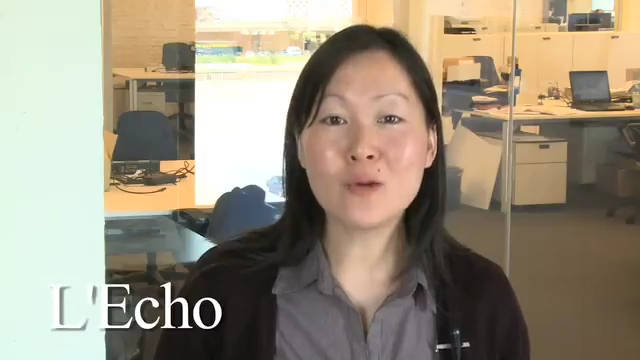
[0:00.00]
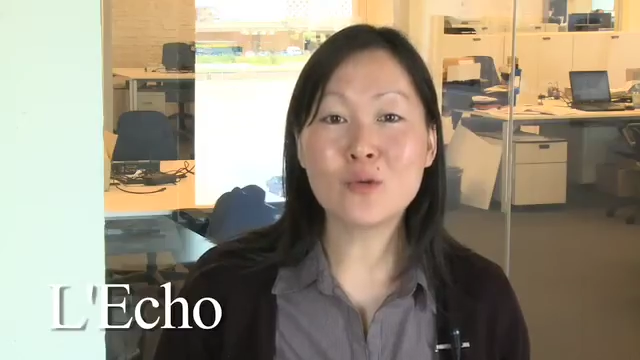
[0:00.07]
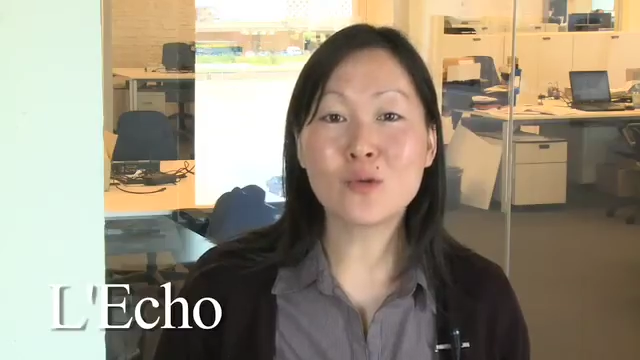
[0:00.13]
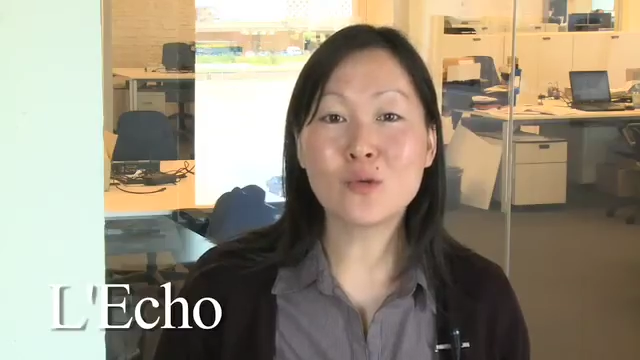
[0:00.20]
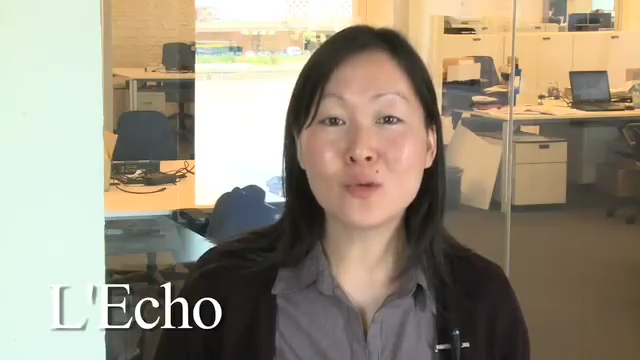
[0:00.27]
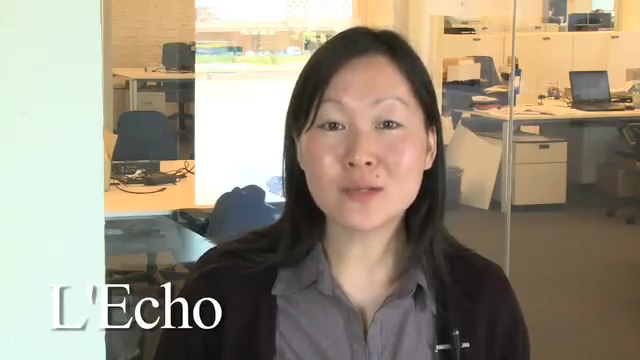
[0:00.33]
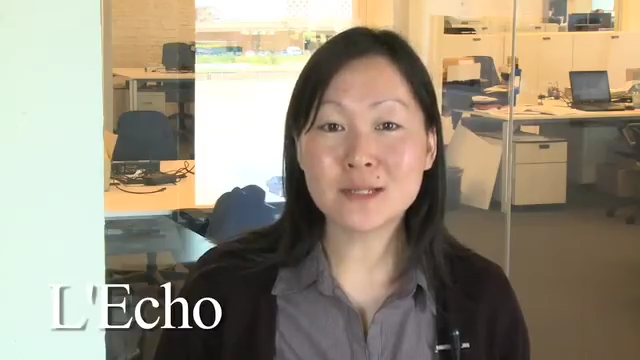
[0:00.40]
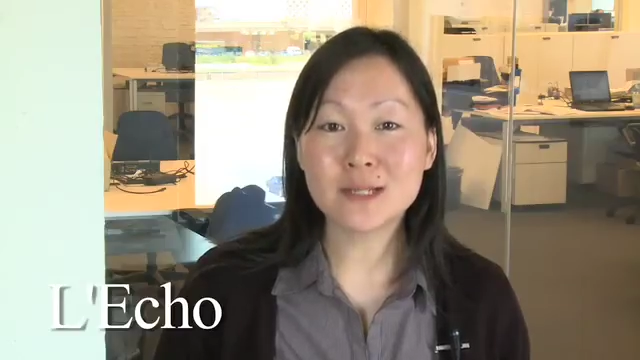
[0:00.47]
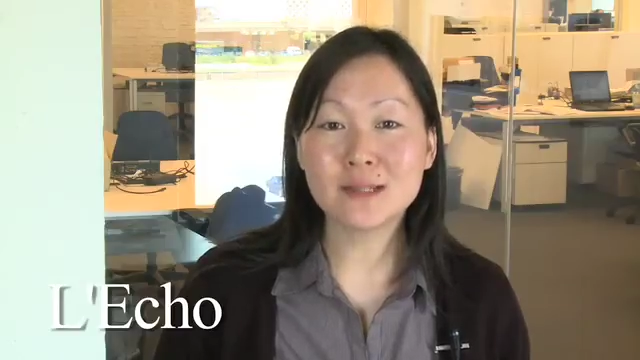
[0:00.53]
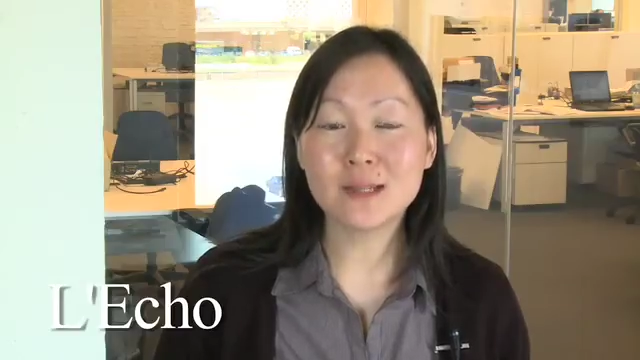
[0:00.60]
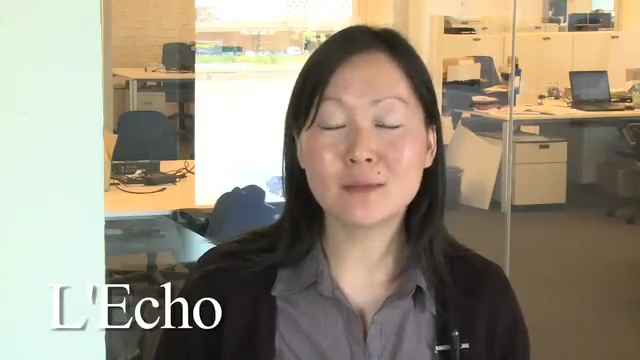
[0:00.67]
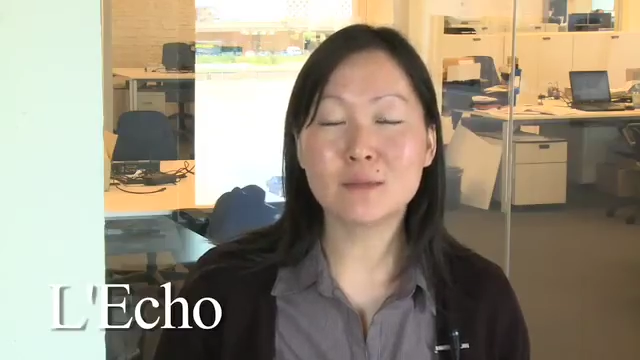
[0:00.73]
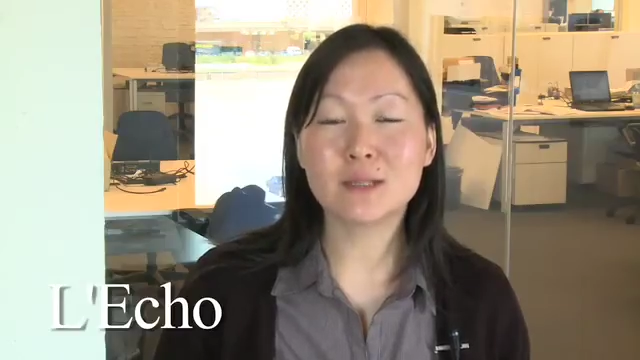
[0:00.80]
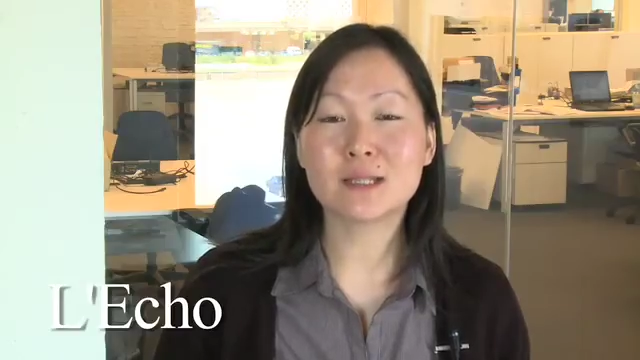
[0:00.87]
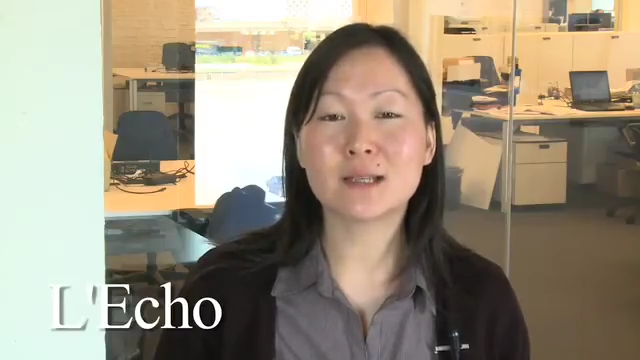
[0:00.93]
le conseil
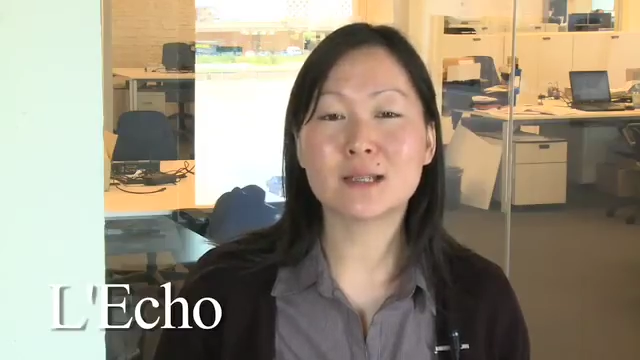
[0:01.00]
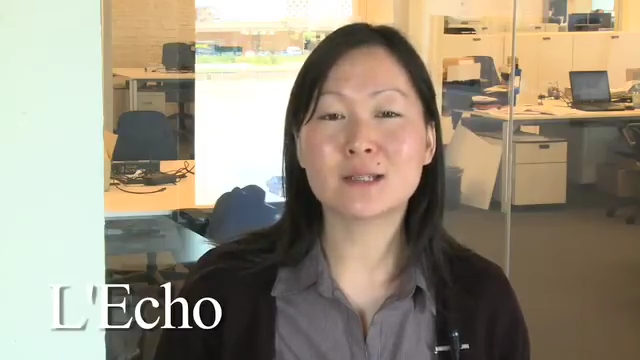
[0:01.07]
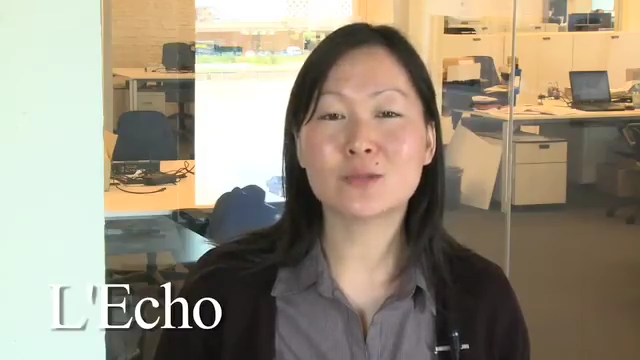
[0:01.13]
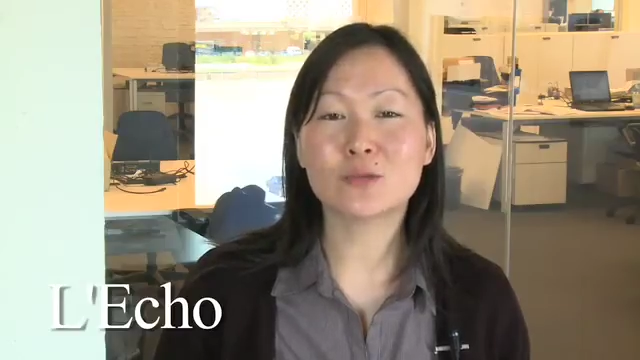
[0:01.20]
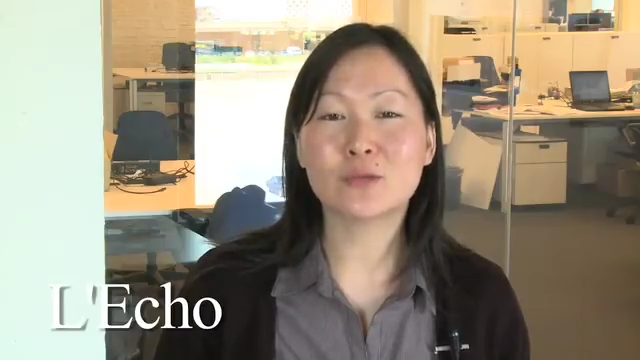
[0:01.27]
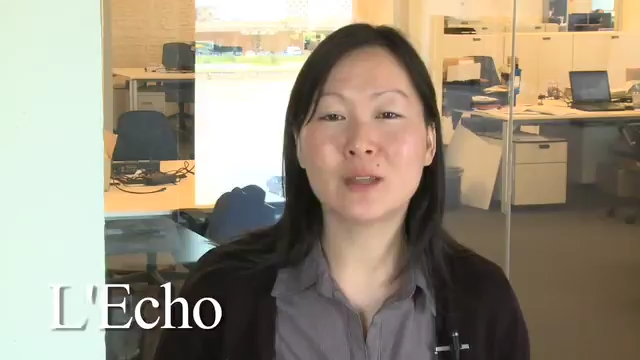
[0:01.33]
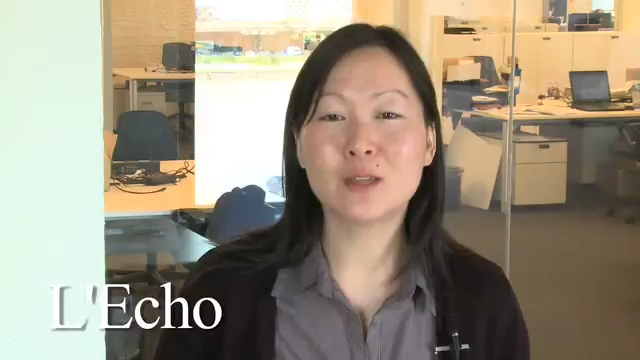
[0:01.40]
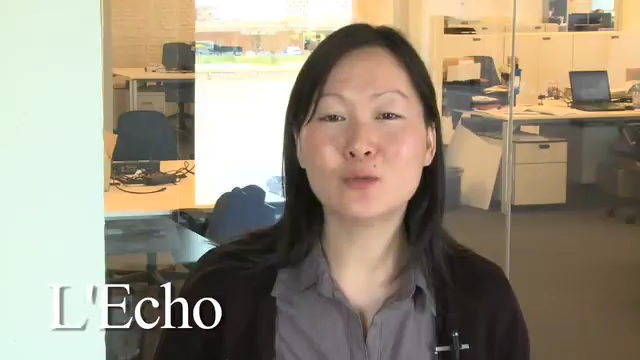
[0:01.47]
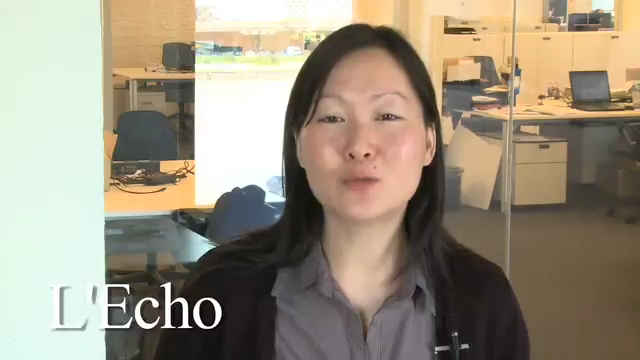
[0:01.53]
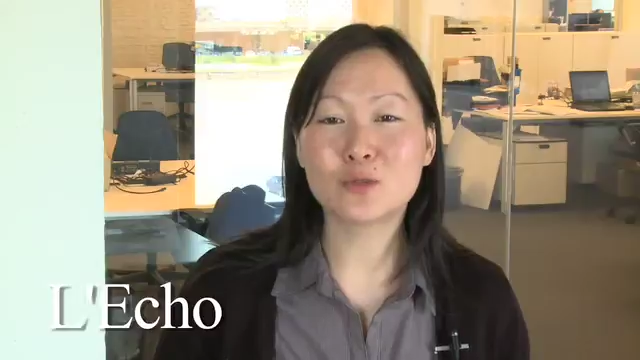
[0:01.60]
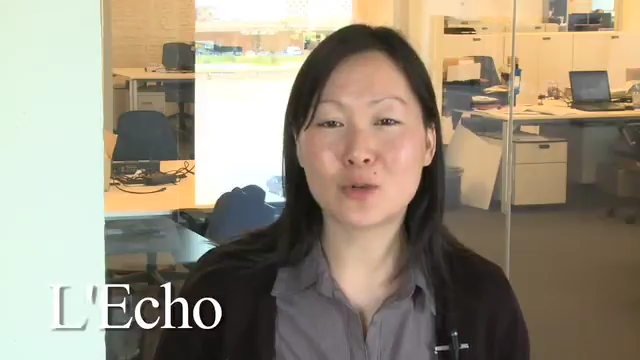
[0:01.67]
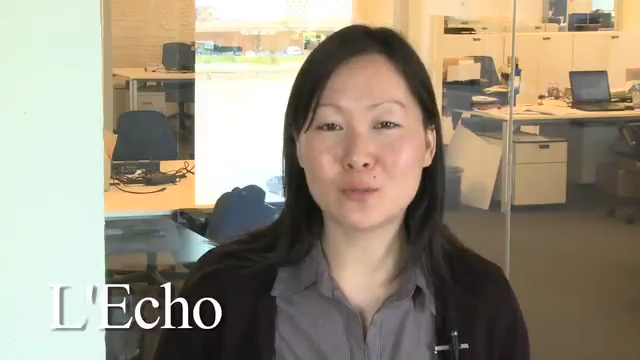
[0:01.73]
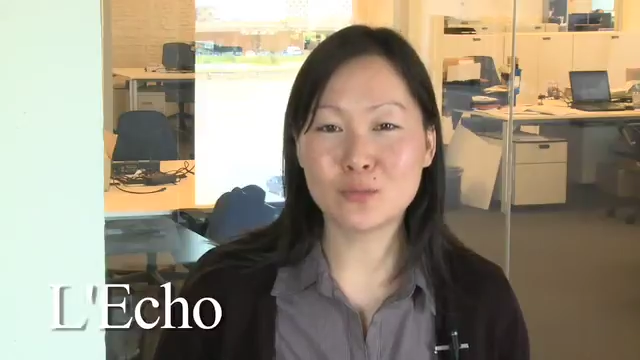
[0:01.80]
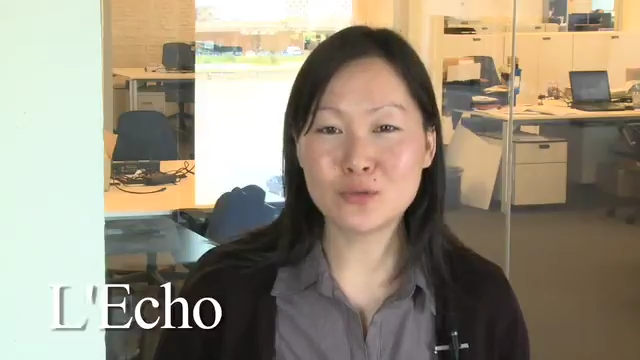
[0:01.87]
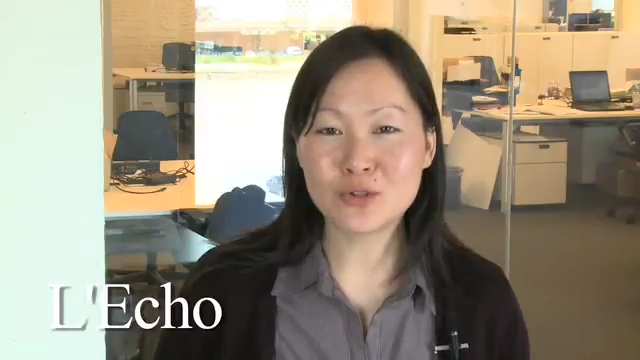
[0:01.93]
d'administration danheuser
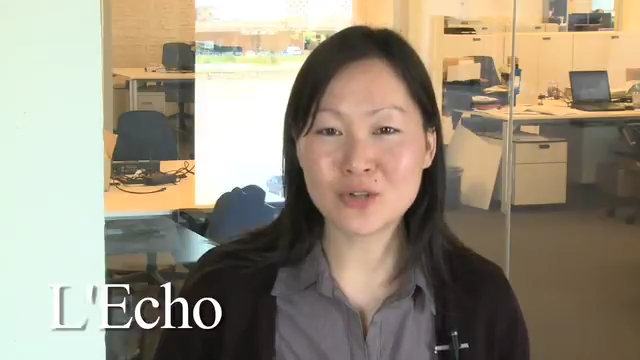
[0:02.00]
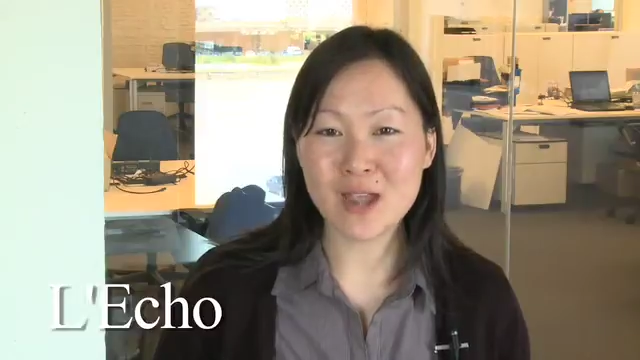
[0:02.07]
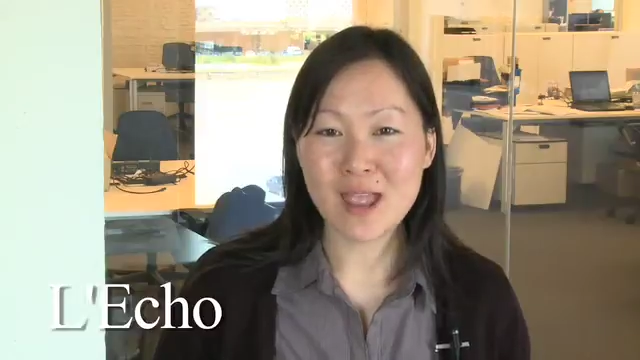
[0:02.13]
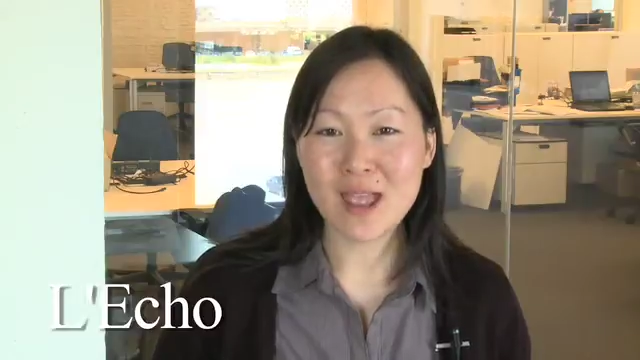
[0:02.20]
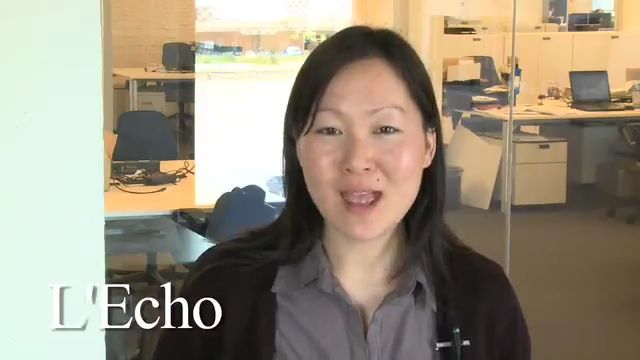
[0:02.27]
Bush